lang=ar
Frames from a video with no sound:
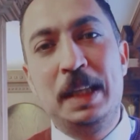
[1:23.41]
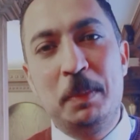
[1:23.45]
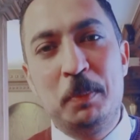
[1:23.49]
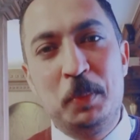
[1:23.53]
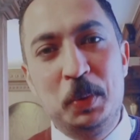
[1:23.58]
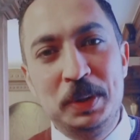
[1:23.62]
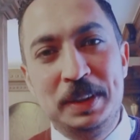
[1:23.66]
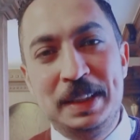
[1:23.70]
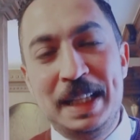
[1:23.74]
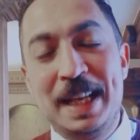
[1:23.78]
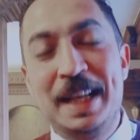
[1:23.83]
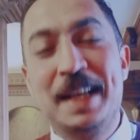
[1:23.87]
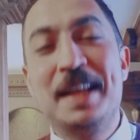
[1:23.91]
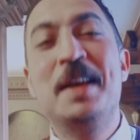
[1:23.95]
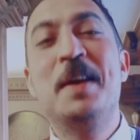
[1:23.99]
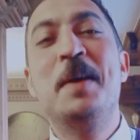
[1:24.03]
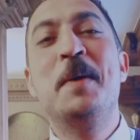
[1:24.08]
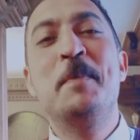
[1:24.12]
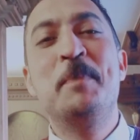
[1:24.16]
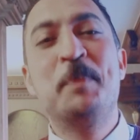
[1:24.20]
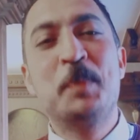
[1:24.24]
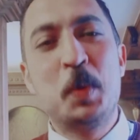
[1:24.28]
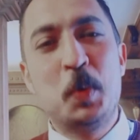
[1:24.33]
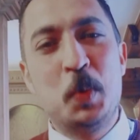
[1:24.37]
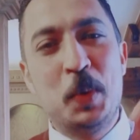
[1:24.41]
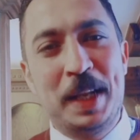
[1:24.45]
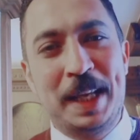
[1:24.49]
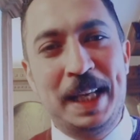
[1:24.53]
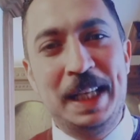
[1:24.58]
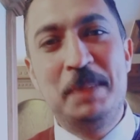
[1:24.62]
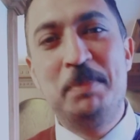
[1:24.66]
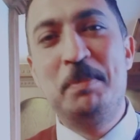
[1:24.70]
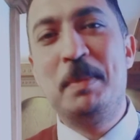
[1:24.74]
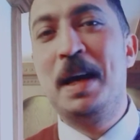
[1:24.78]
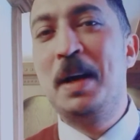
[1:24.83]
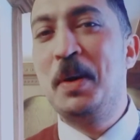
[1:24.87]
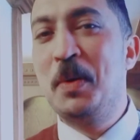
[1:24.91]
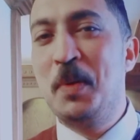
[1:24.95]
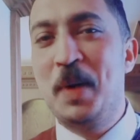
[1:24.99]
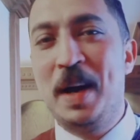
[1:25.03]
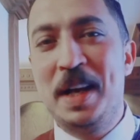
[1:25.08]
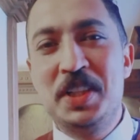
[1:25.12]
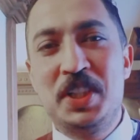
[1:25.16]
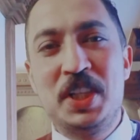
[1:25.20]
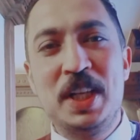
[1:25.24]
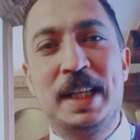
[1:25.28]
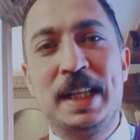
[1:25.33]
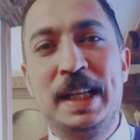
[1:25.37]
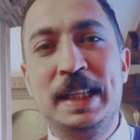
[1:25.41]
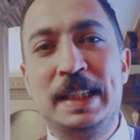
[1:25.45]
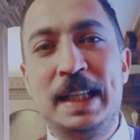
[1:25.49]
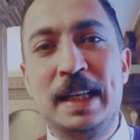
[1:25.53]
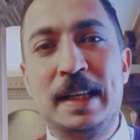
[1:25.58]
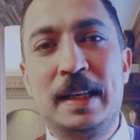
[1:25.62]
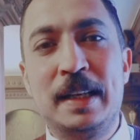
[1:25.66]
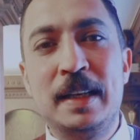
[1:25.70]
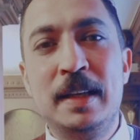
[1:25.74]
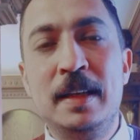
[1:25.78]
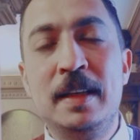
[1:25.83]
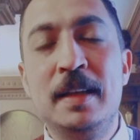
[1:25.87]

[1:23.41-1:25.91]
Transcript: المنتج والخدمه وعن شركتك